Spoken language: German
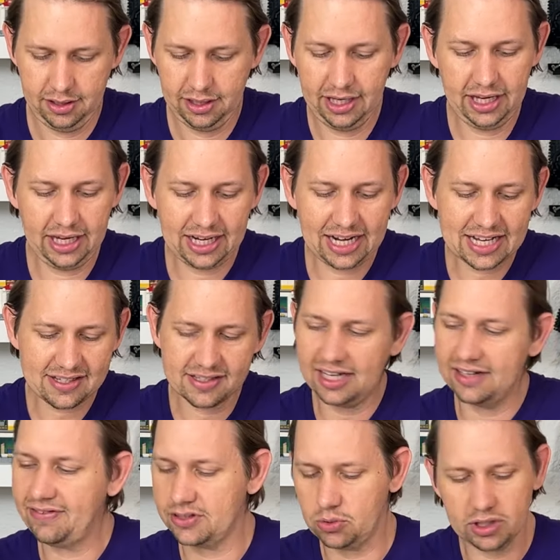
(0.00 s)
Ich, ich lasse es
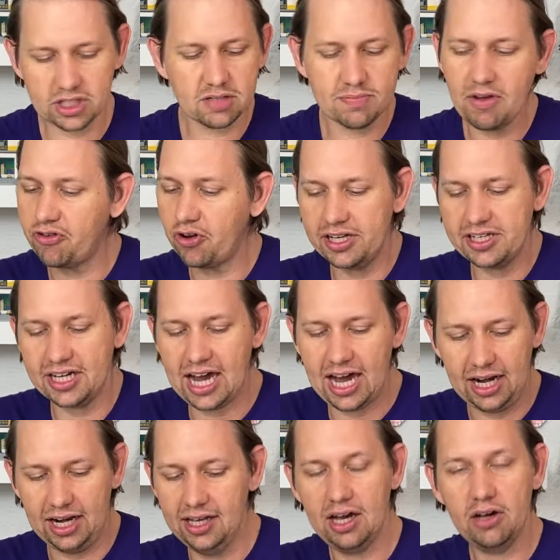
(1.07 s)
einfach so, das ist mir völlig
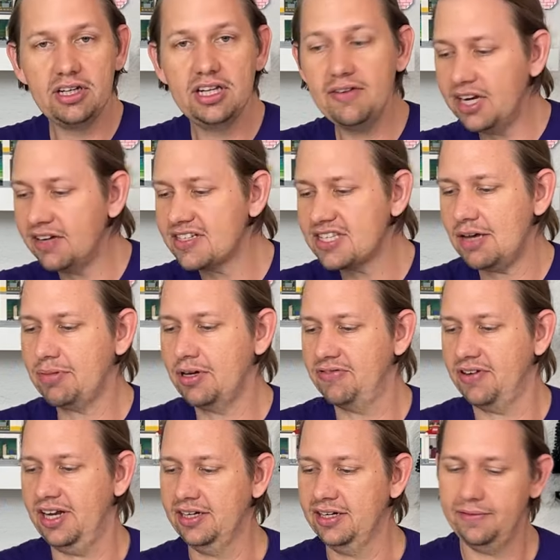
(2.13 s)
egal. Und hier wieder was
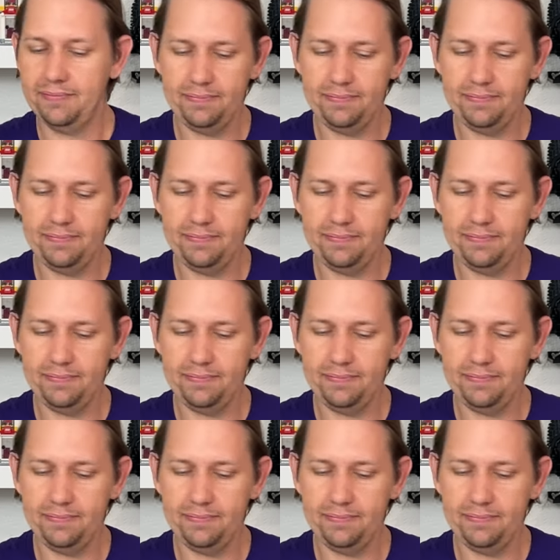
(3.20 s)
abgefallen.